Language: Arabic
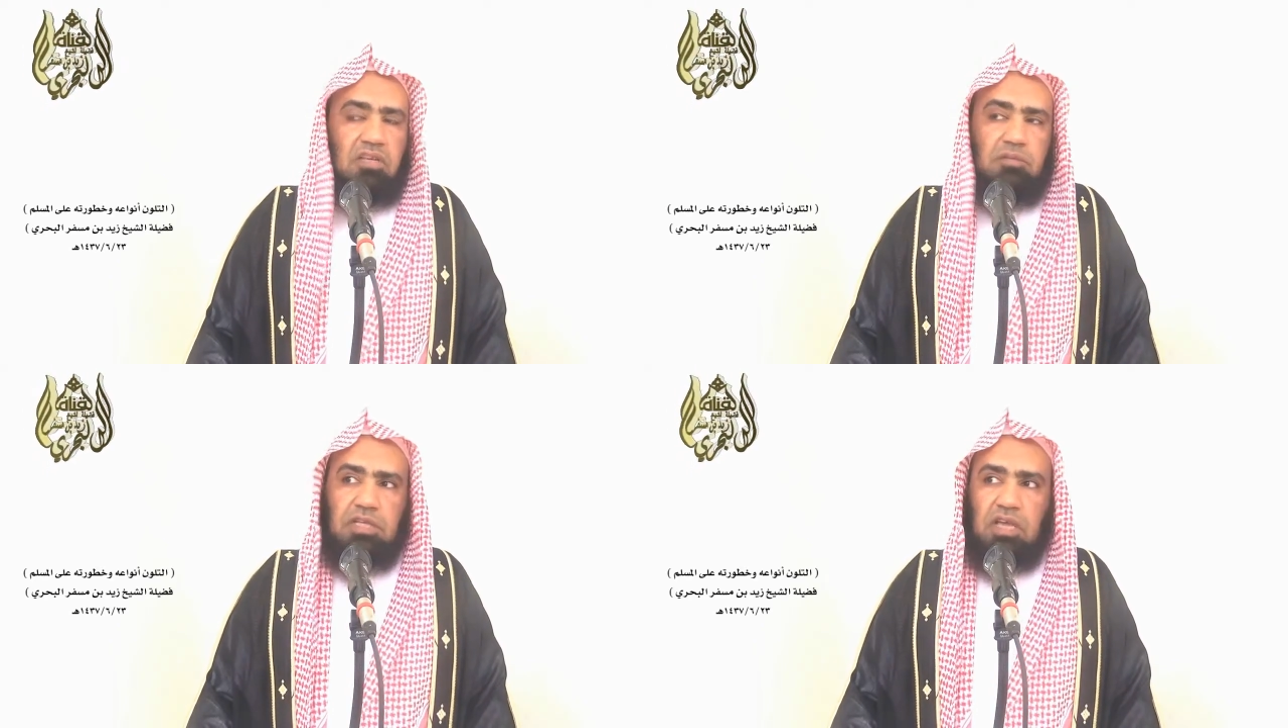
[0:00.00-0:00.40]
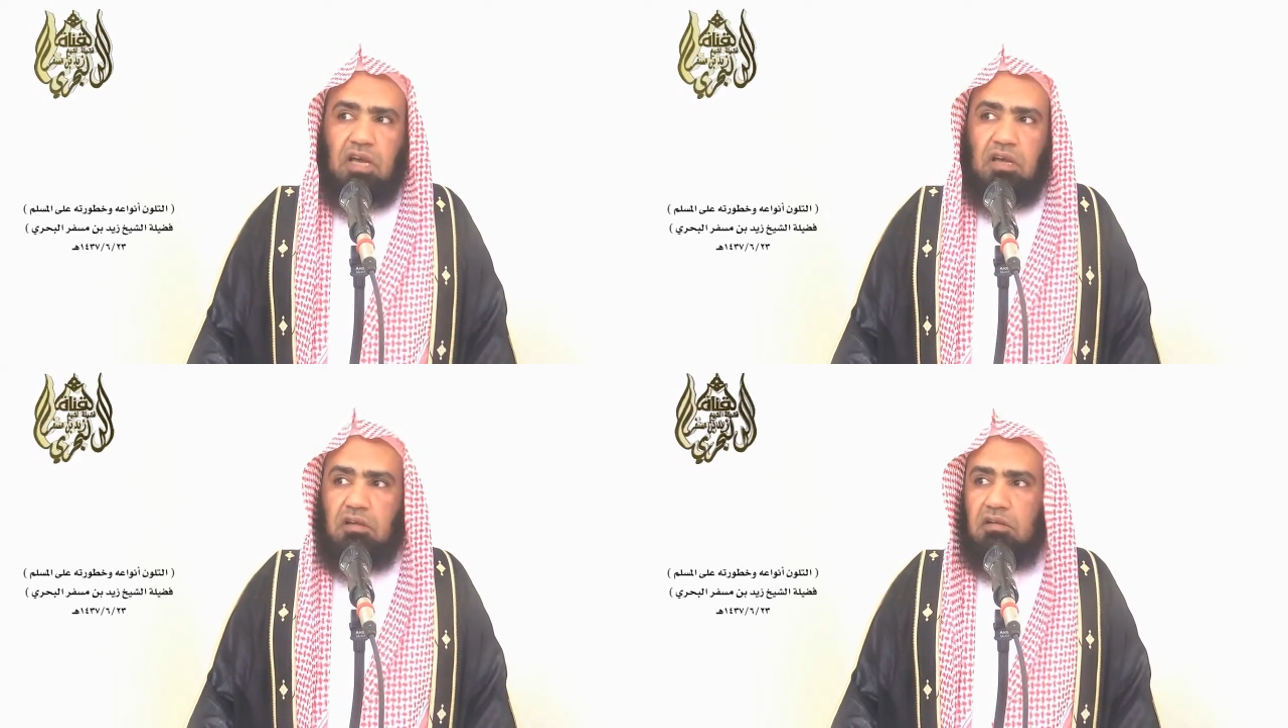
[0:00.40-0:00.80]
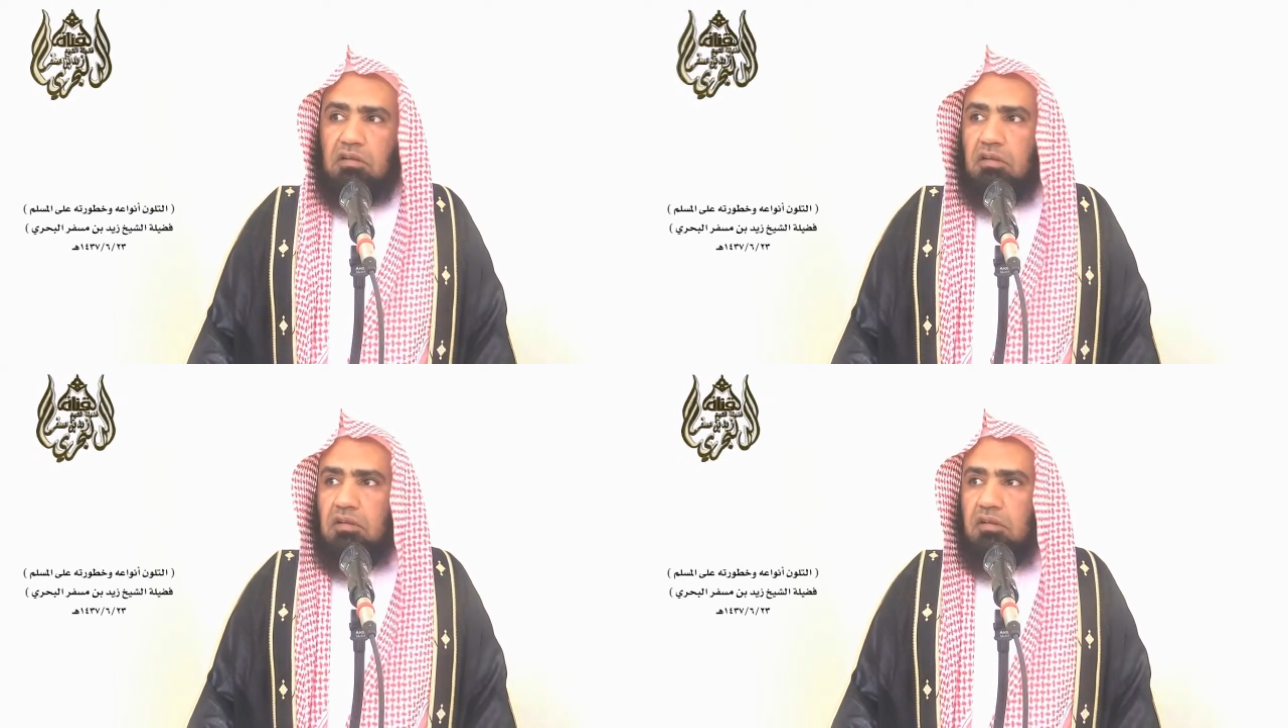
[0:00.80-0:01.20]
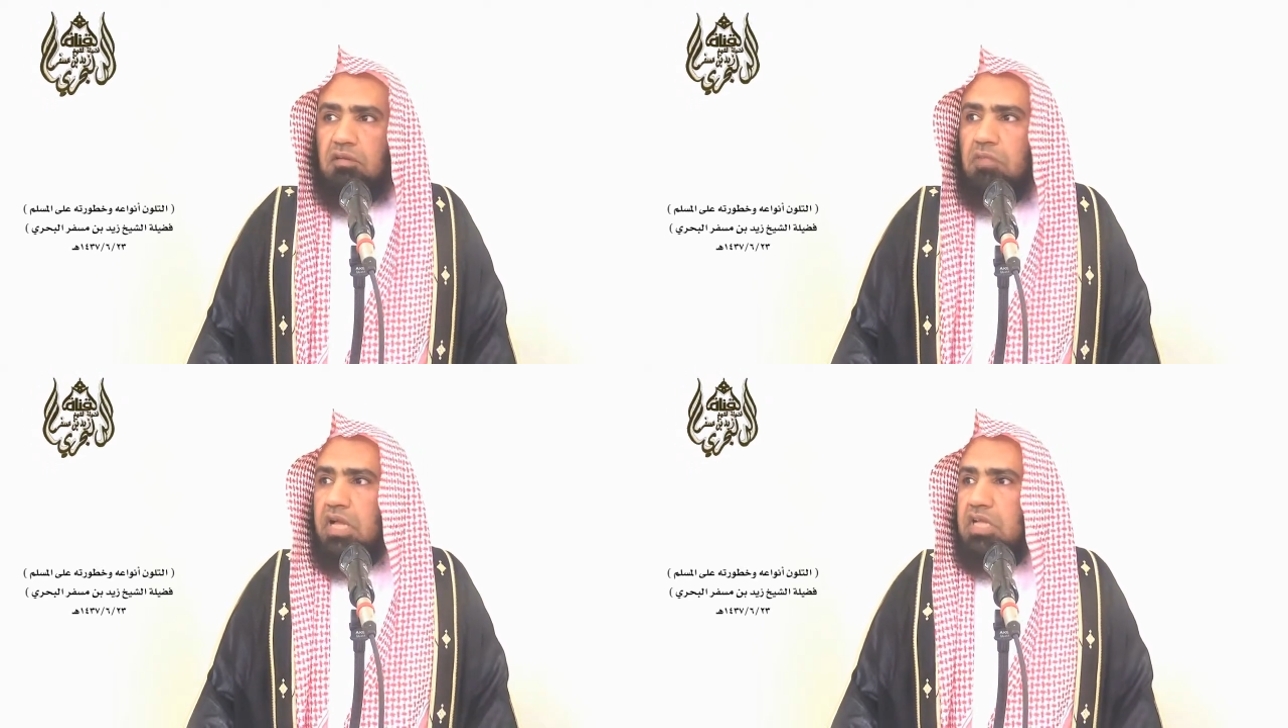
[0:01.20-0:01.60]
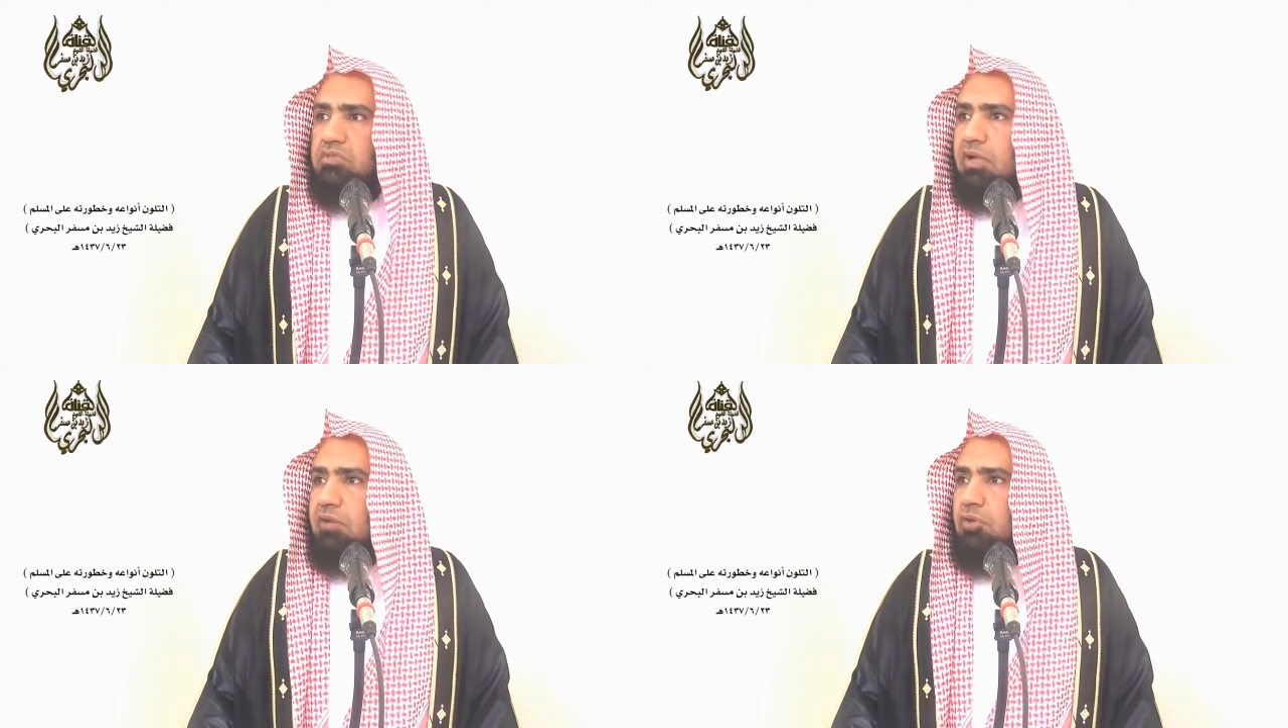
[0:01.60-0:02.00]
البدع ما
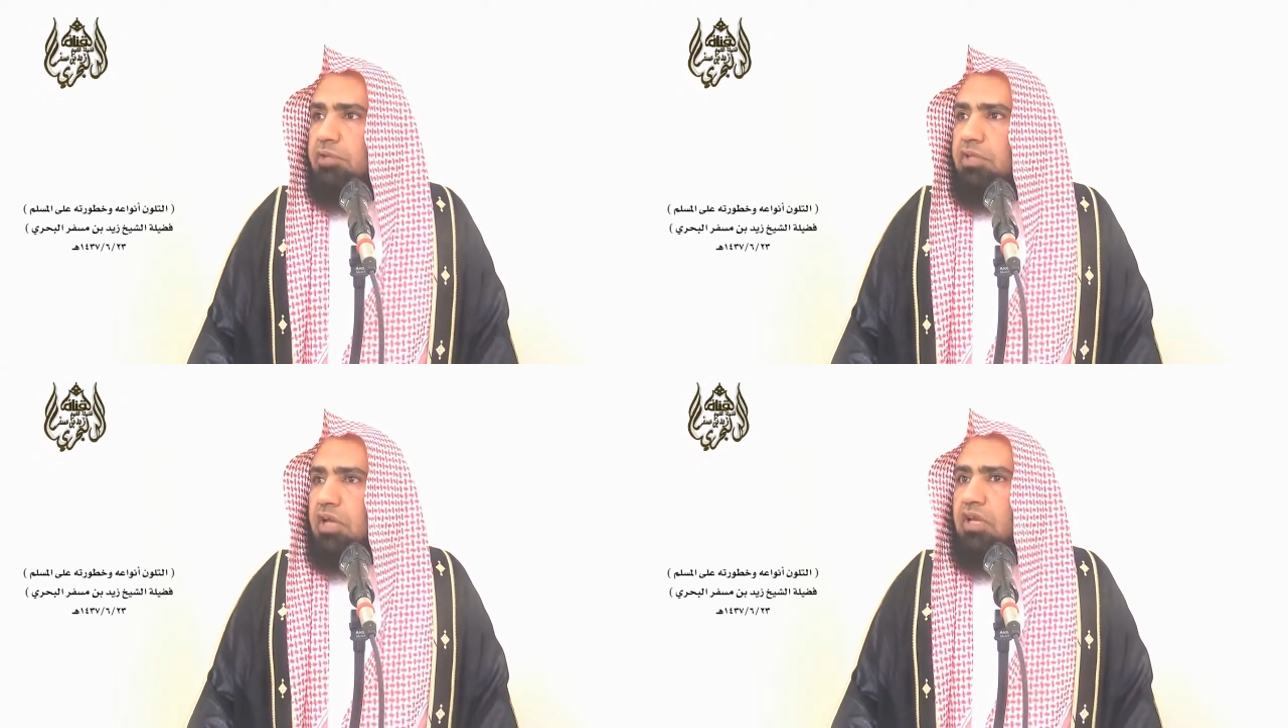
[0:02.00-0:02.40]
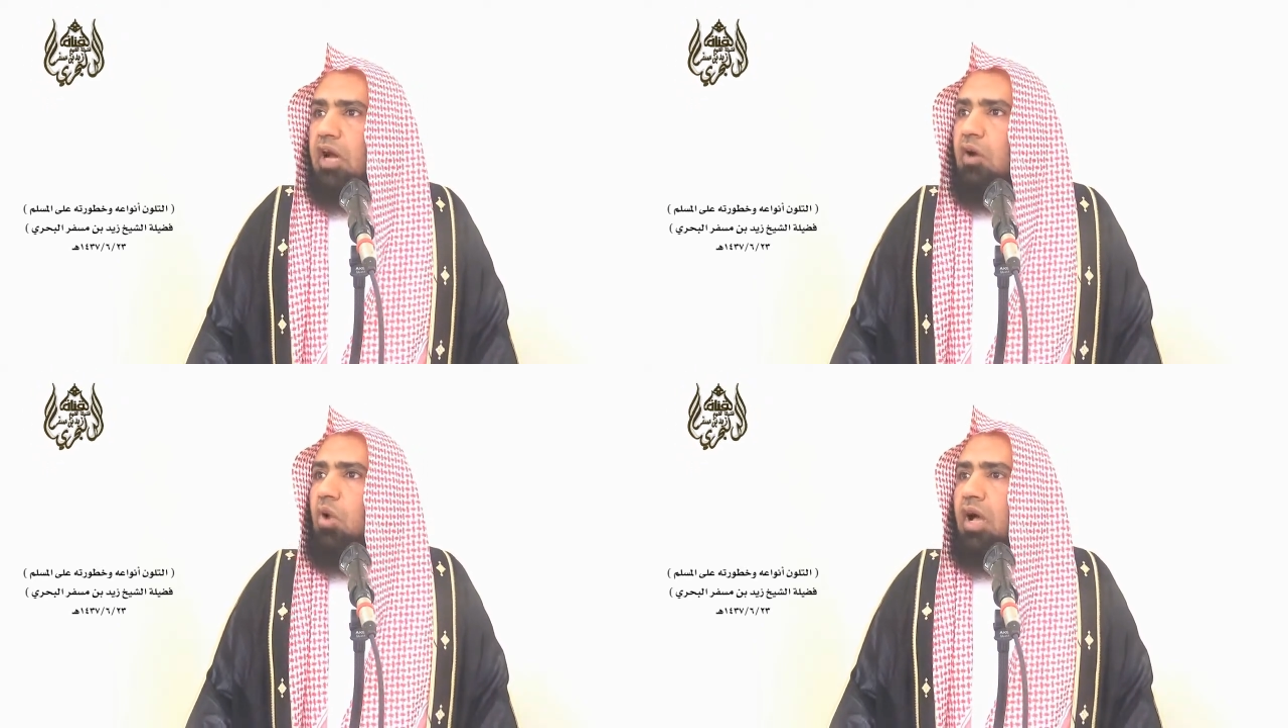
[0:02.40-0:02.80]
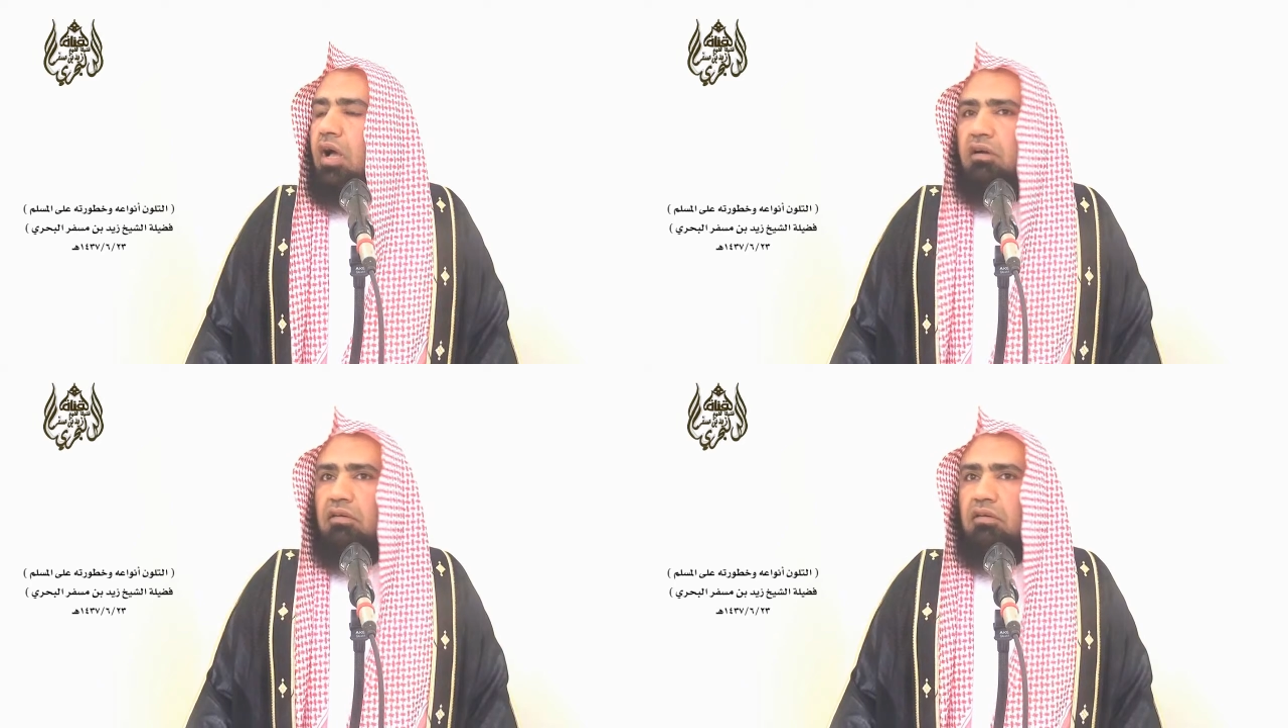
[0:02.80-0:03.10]
أسباب البدع الأهواء